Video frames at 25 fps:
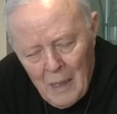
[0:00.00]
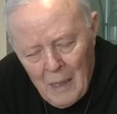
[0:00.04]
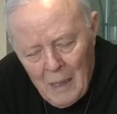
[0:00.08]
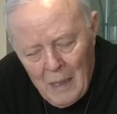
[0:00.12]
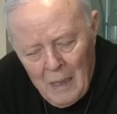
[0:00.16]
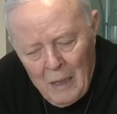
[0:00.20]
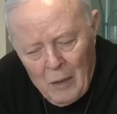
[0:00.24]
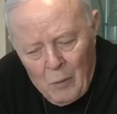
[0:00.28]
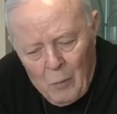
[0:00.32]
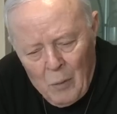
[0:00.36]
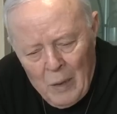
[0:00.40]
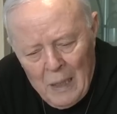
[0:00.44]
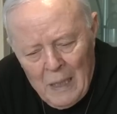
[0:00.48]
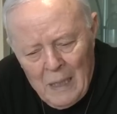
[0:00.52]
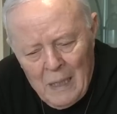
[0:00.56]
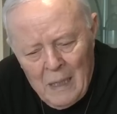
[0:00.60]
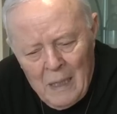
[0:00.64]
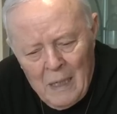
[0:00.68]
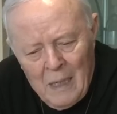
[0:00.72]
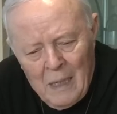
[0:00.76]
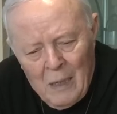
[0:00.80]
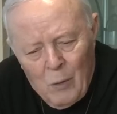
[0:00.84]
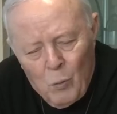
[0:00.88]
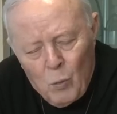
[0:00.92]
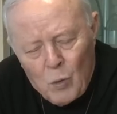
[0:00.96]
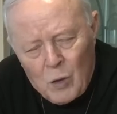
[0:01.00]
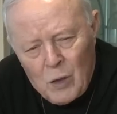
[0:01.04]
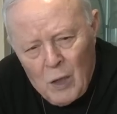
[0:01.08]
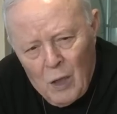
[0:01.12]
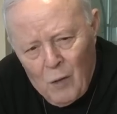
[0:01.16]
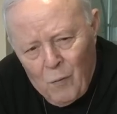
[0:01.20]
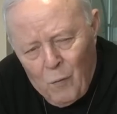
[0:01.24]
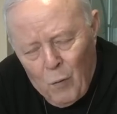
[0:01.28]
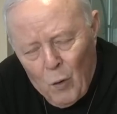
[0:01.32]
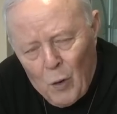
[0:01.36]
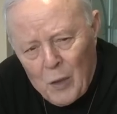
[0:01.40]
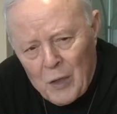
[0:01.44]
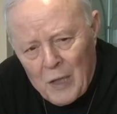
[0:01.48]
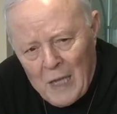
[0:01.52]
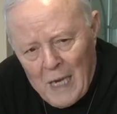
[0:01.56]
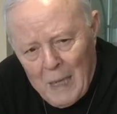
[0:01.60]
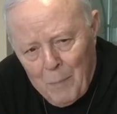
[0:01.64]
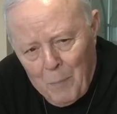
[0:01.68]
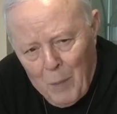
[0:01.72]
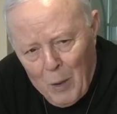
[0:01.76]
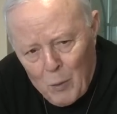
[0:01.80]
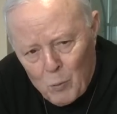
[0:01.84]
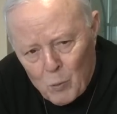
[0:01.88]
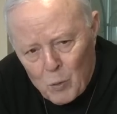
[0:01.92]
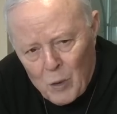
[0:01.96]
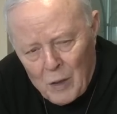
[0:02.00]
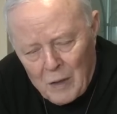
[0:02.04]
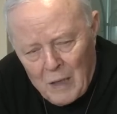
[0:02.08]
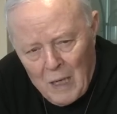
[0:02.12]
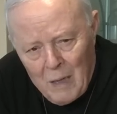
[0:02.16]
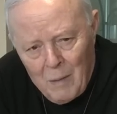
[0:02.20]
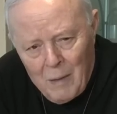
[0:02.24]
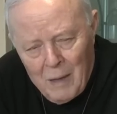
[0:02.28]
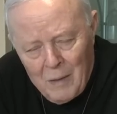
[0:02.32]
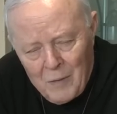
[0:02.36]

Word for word: e quindi uscire fuori dalla palude del,